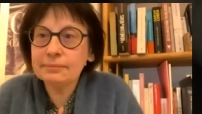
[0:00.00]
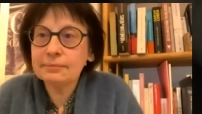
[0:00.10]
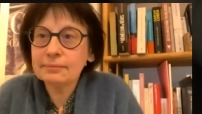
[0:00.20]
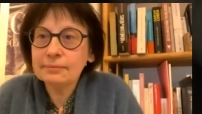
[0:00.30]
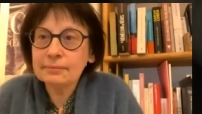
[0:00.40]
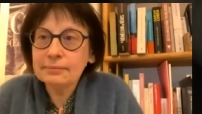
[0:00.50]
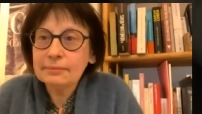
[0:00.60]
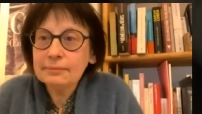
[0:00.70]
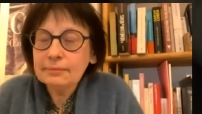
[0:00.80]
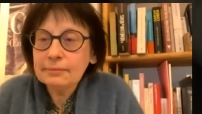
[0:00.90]
mais ce n'était pas
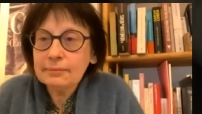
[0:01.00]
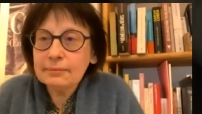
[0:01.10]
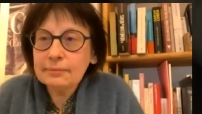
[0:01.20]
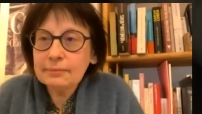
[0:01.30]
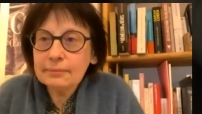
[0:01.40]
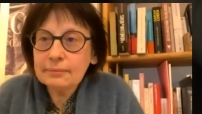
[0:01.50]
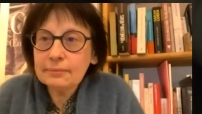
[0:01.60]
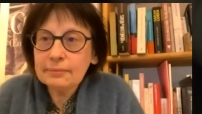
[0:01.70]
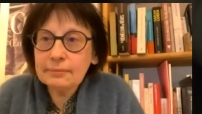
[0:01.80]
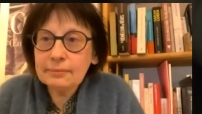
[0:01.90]
un,
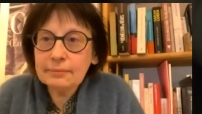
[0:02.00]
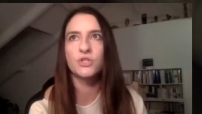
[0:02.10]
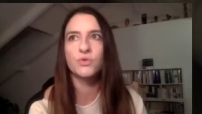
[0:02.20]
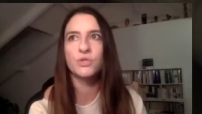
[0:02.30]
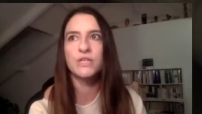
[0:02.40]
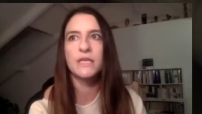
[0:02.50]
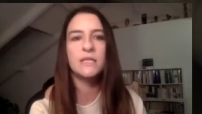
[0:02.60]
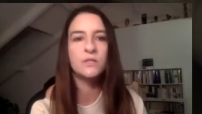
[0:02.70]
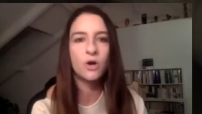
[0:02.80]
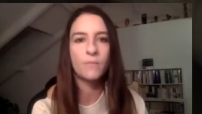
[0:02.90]
travail qui a changé
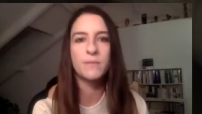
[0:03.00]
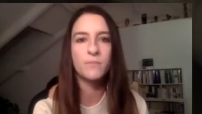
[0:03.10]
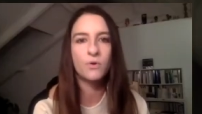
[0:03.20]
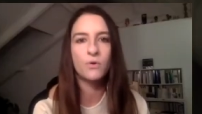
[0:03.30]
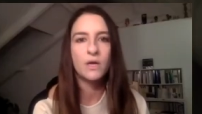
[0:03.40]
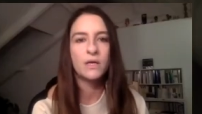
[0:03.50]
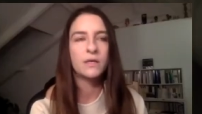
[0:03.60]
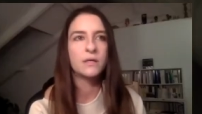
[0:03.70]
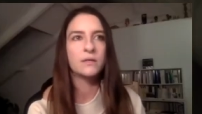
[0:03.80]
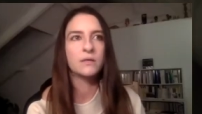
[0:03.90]
énormément
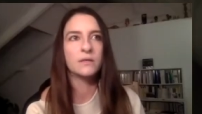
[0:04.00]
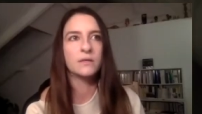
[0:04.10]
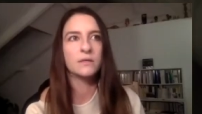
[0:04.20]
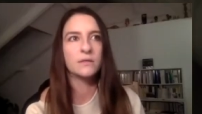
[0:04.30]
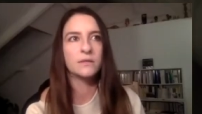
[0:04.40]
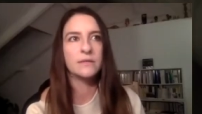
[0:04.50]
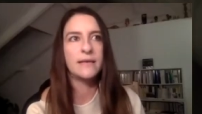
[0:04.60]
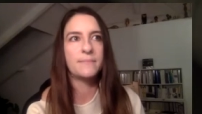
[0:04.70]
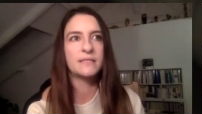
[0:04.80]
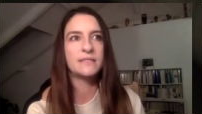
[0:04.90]
euh, mm.
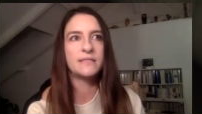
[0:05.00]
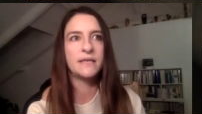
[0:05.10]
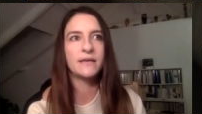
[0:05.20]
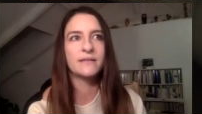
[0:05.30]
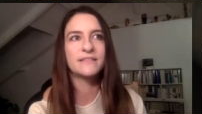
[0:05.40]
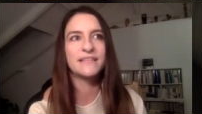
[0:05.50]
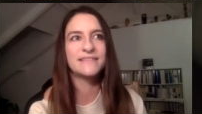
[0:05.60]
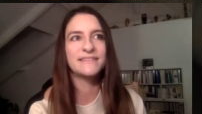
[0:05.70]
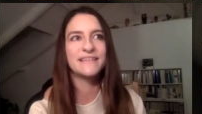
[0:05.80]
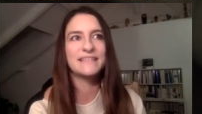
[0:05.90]
la matière, ce qui
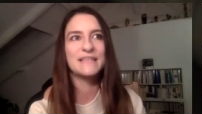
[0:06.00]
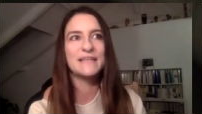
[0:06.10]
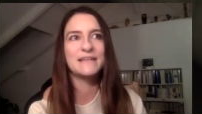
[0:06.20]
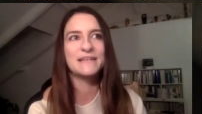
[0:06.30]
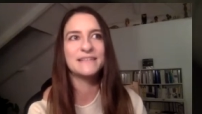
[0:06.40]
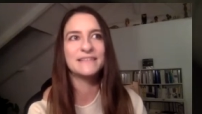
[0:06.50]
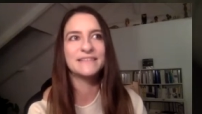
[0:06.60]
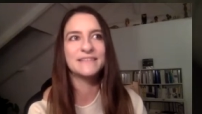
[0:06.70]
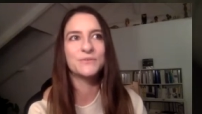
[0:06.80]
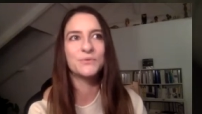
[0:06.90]
était assez
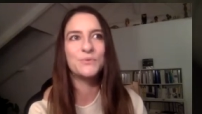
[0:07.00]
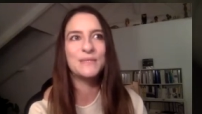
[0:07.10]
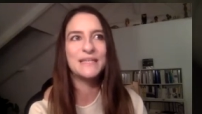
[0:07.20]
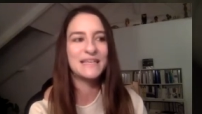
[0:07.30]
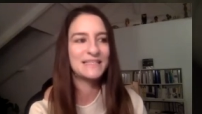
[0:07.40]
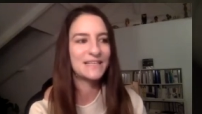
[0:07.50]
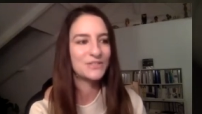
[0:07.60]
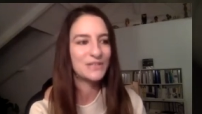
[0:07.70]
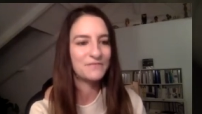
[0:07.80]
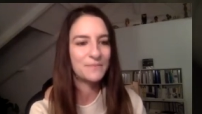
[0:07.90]
euh, singulier, et ça
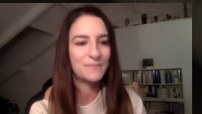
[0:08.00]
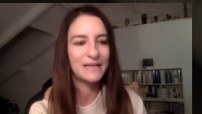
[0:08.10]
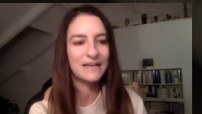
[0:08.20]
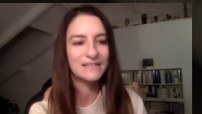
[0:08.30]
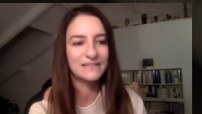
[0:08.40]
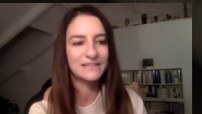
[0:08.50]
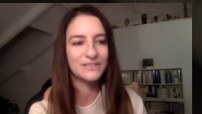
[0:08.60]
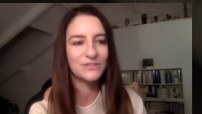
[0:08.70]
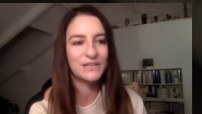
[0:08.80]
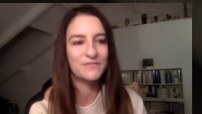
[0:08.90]
je ne l'avais pas,
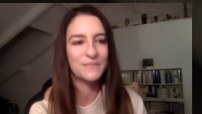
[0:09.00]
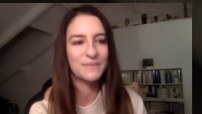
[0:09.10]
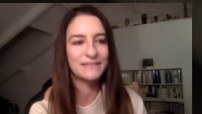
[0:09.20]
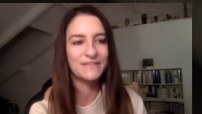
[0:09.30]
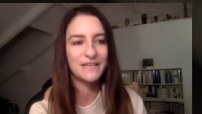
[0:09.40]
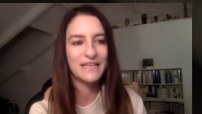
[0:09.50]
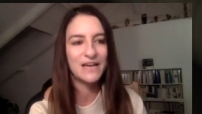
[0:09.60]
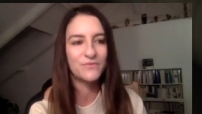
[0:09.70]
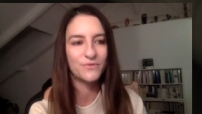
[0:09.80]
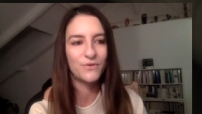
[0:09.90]
euh, je l'avais pas travaillé
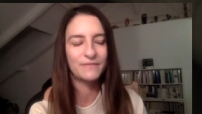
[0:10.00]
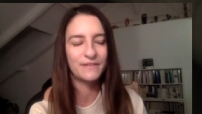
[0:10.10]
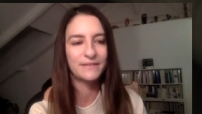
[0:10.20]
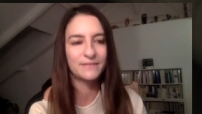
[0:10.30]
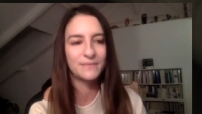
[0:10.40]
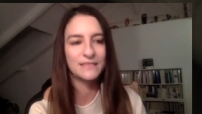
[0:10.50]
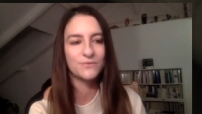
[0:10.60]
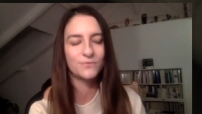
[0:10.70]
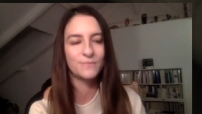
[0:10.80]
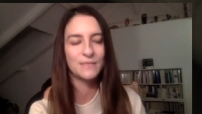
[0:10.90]
avant avec
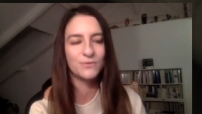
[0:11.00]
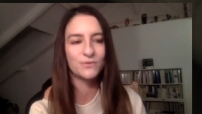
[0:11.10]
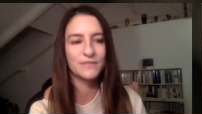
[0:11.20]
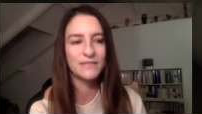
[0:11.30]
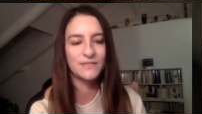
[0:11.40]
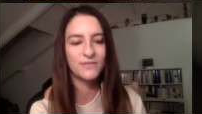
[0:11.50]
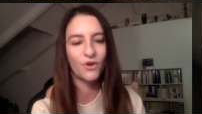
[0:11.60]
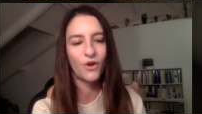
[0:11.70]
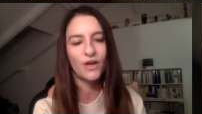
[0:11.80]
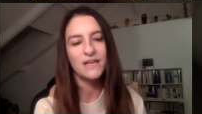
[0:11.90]
mes, autres
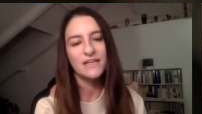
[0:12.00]
éditeurs,